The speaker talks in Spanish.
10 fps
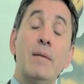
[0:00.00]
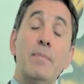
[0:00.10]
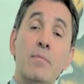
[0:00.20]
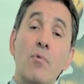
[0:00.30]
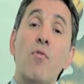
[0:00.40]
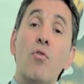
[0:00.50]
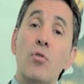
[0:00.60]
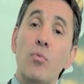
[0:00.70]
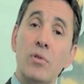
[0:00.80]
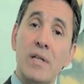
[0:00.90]
el mismo
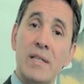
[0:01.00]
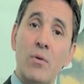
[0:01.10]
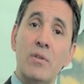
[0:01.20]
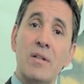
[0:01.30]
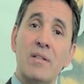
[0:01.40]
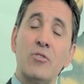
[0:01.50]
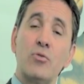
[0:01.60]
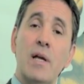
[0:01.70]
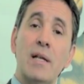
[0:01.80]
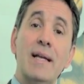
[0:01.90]
Fondo Monetario
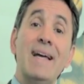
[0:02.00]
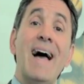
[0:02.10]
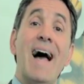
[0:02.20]
Internacional